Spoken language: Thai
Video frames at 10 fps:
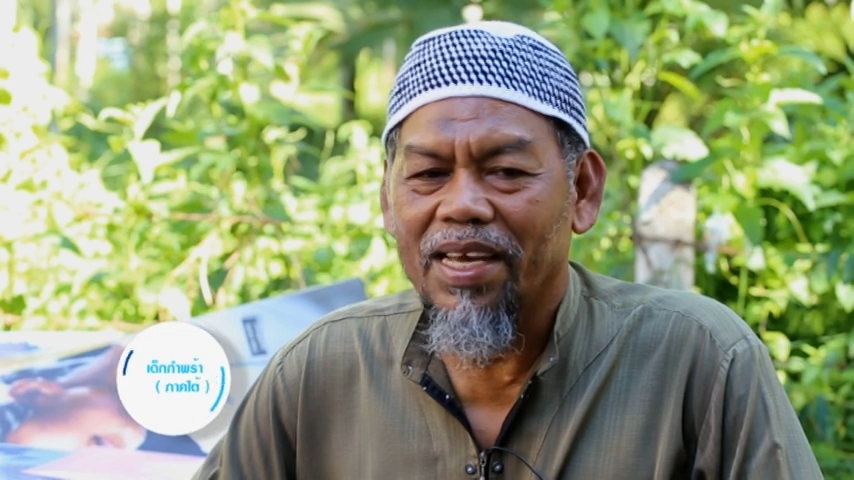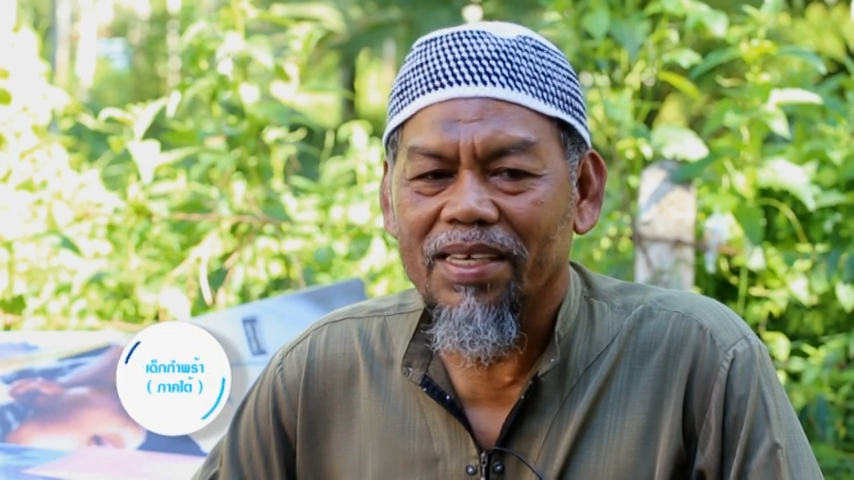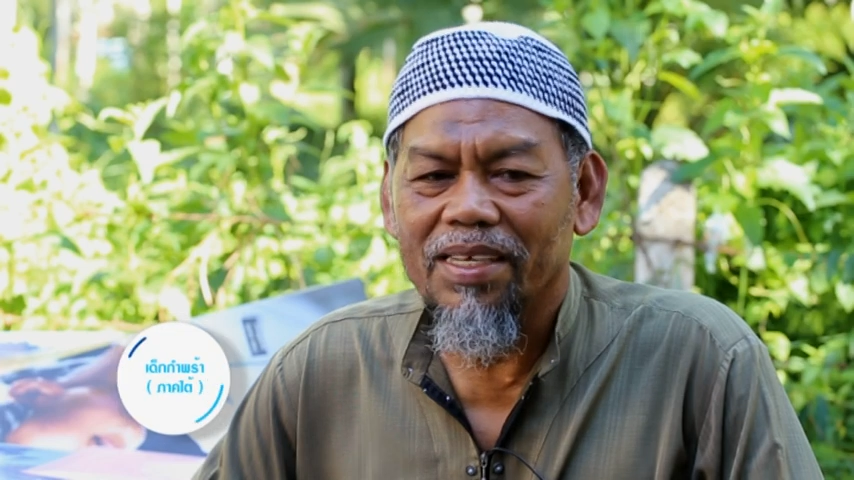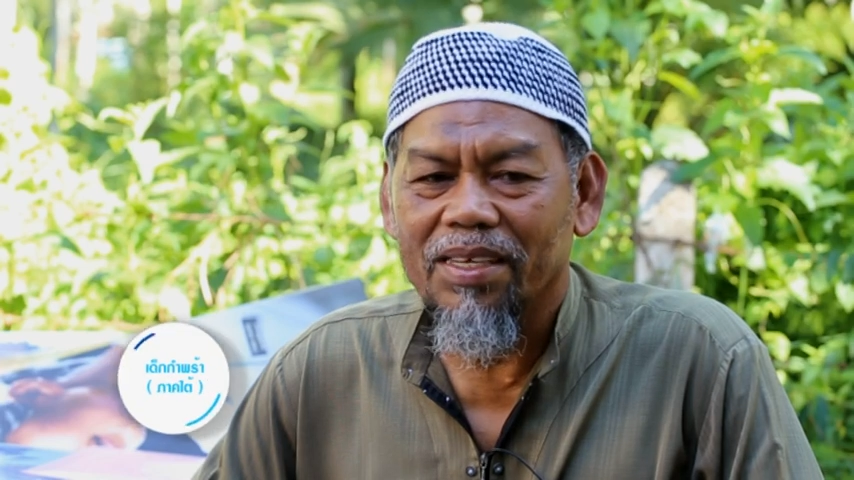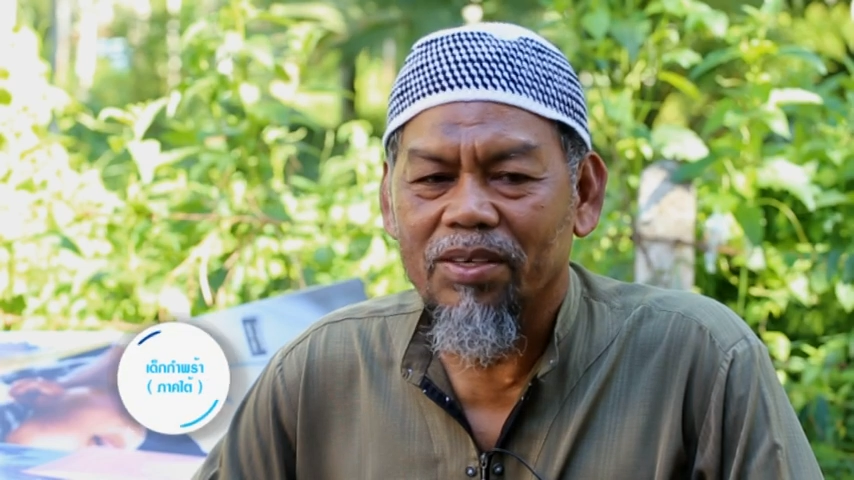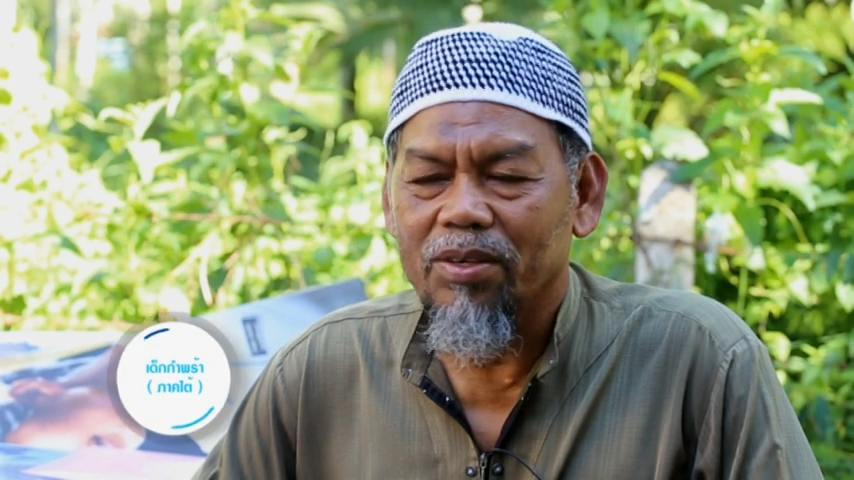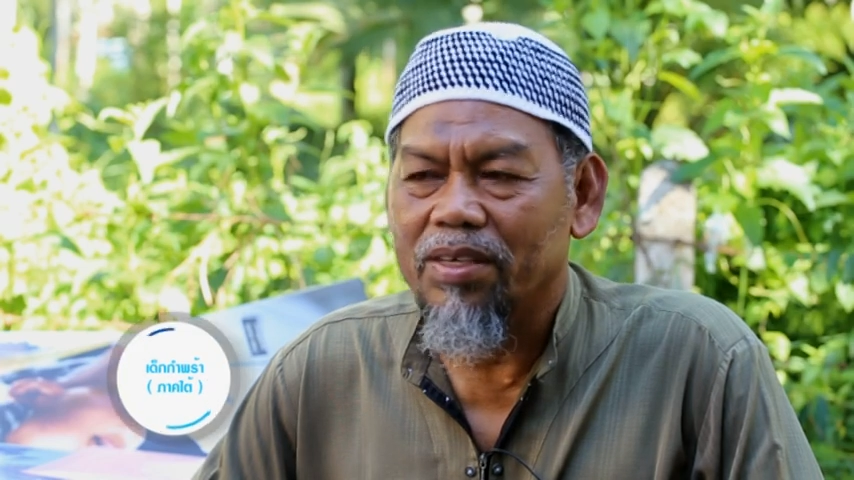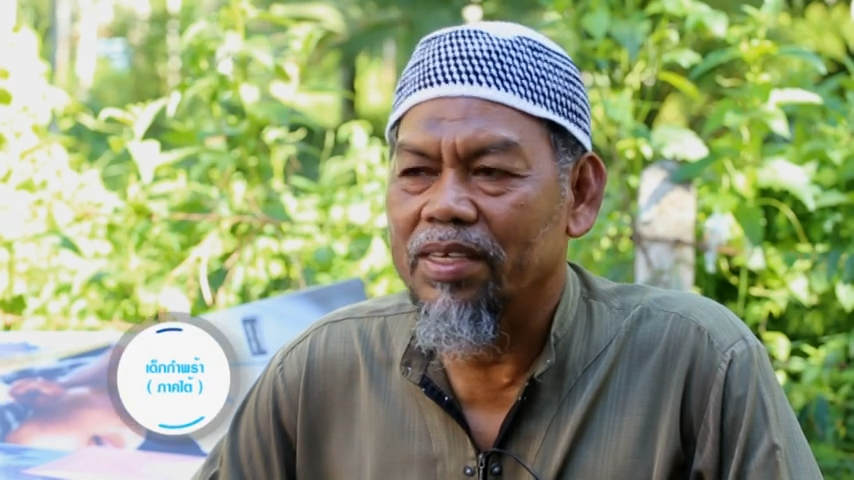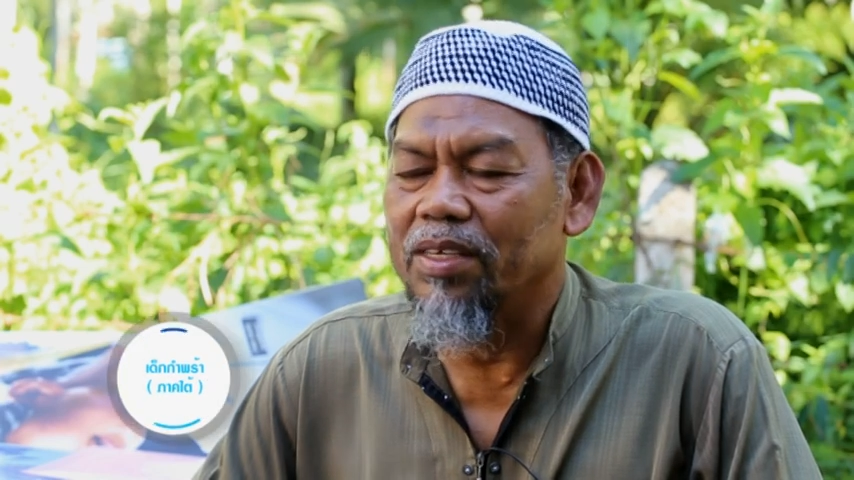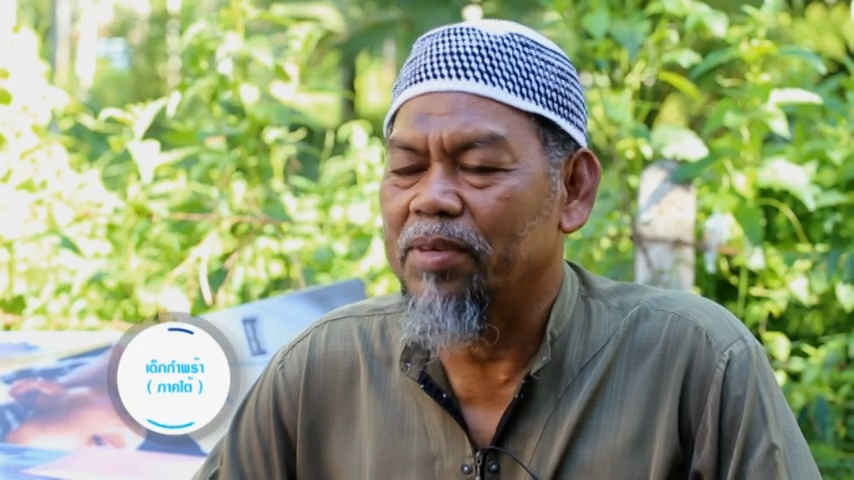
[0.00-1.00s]
นานก็
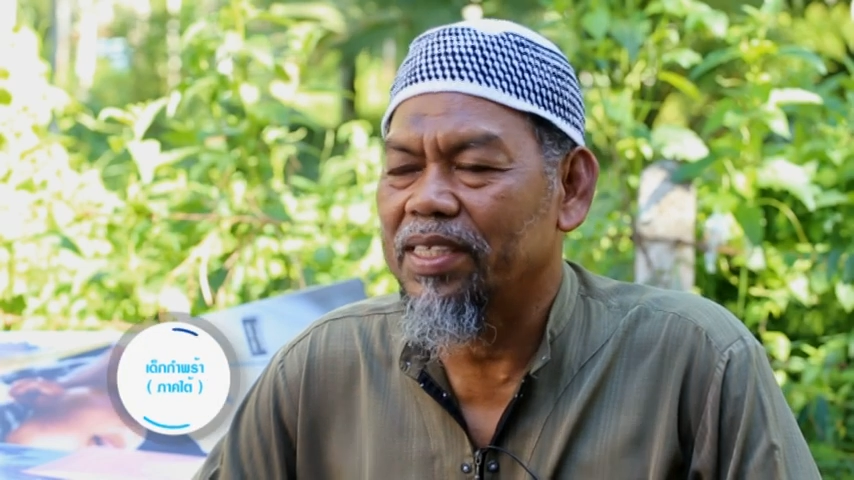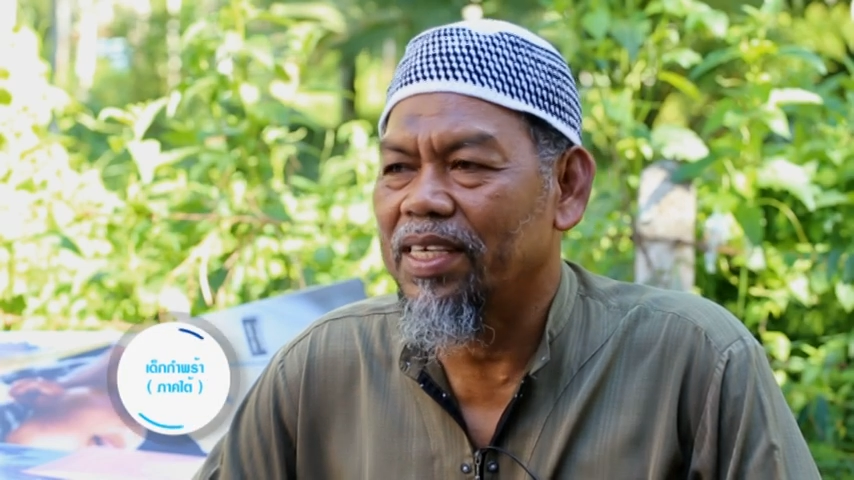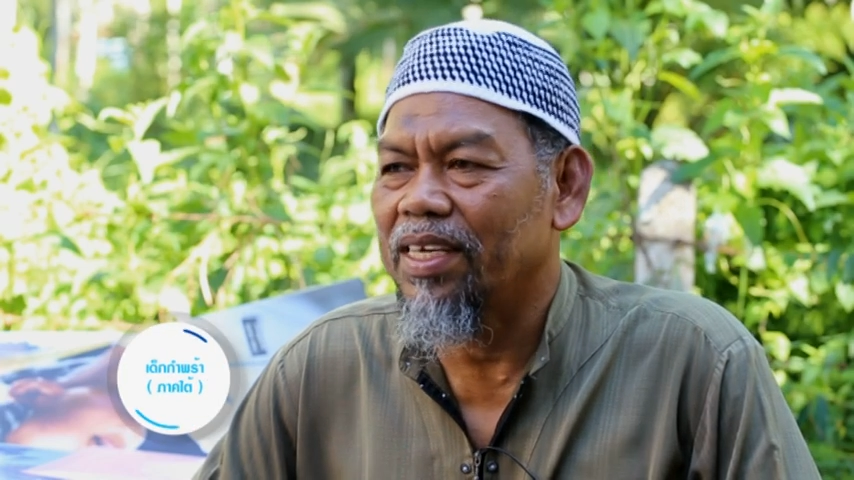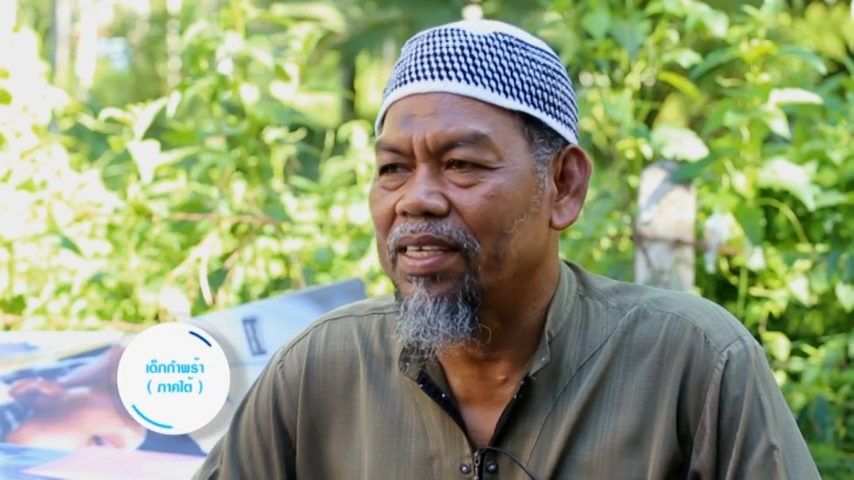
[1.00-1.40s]
เกิดอุบัติเห